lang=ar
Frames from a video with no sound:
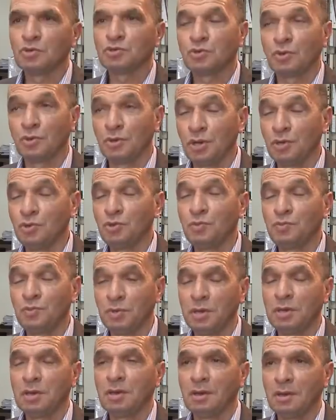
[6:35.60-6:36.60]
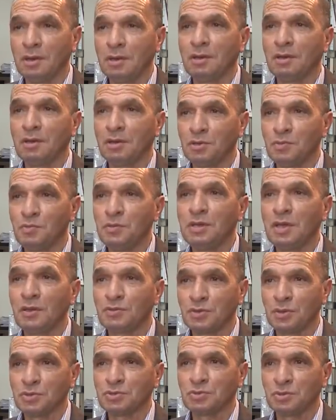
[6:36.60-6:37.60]
Je connais depuis
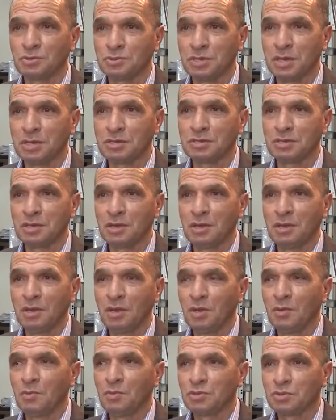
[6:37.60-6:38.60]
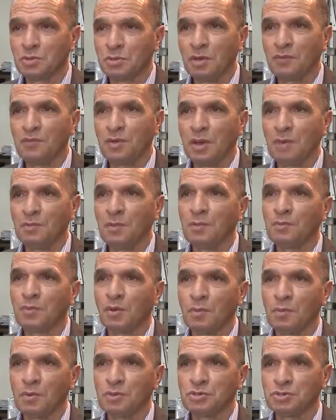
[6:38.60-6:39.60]
1976 puisqu'on a fait la même
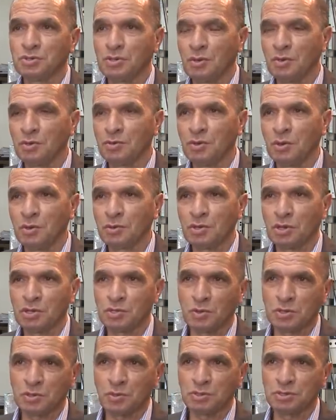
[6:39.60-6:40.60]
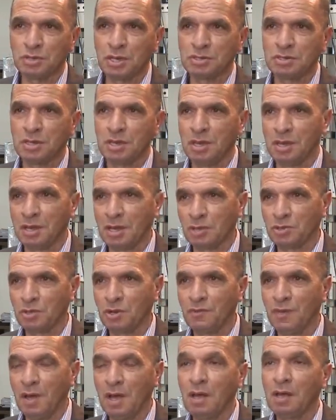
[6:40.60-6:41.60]
promotion entre 76 et
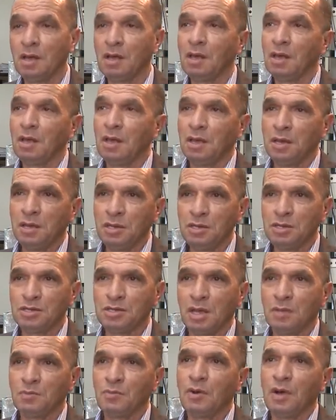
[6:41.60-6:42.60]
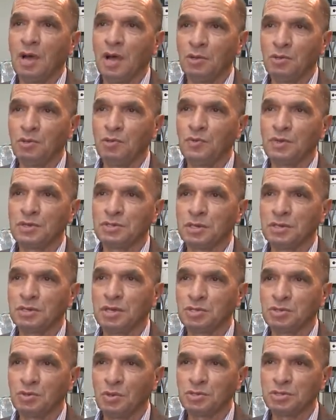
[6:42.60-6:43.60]
80, initialement à l'Université
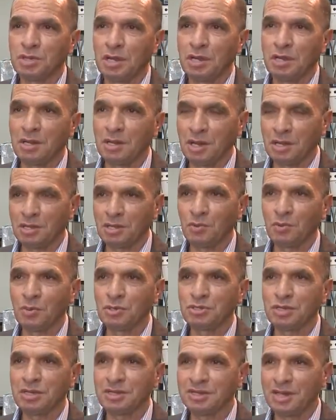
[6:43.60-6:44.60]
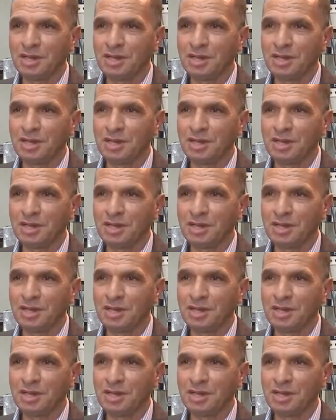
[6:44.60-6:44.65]
des sciences et la technologie